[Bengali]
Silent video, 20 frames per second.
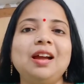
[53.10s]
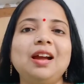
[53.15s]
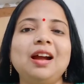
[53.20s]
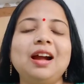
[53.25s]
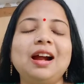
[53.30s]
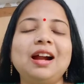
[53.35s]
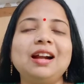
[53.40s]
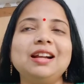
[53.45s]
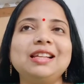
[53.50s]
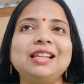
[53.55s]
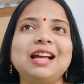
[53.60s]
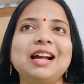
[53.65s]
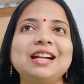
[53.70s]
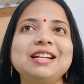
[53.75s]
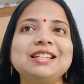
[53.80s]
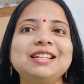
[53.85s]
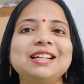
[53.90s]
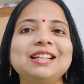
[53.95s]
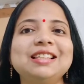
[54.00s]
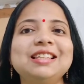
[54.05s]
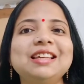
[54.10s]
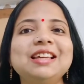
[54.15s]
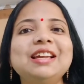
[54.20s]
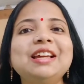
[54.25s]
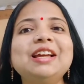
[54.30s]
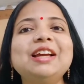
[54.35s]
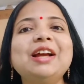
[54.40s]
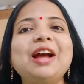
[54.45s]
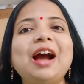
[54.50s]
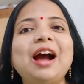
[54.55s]
আর তার সাথে
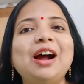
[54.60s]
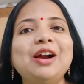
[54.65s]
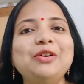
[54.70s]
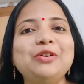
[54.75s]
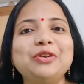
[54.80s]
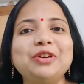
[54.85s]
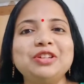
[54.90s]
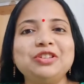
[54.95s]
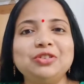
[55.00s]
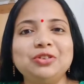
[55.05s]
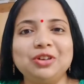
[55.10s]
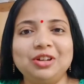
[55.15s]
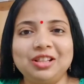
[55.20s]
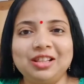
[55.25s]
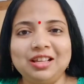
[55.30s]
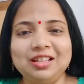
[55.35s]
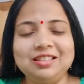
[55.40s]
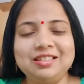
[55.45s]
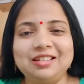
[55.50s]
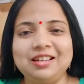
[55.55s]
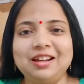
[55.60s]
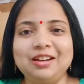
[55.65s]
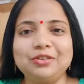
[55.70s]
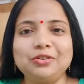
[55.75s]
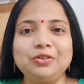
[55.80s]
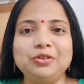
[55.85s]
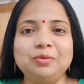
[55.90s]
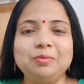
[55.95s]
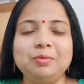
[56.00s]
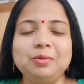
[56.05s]
আরও কিছু কথা শেয়ার
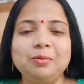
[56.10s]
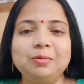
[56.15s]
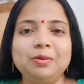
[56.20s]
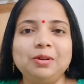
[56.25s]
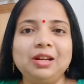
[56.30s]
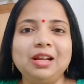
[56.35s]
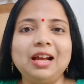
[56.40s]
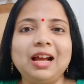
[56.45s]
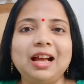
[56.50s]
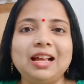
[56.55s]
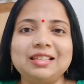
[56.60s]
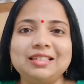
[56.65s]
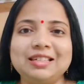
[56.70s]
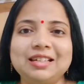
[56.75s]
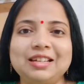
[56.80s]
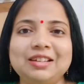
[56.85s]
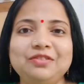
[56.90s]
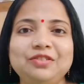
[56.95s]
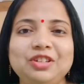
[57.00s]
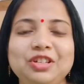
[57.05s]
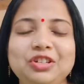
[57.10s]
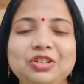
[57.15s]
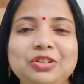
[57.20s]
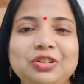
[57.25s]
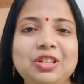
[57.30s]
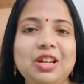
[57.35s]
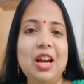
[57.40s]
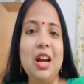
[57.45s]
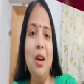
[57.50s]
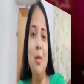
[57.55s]
করব বলে আজকের এই
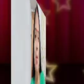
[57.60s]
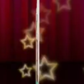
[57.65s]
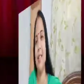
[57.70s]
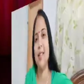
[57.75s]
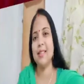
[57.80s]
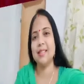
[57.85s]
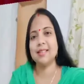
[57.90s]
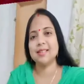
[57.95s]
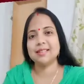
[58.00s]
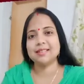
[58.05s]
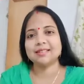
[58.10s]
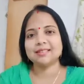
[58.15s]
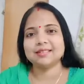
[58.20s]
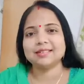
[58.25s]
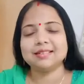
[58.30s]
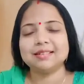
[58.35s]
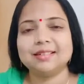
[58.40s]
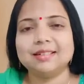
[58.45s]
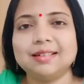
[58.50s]
ভিডিওটা আমি বানাচ্ছি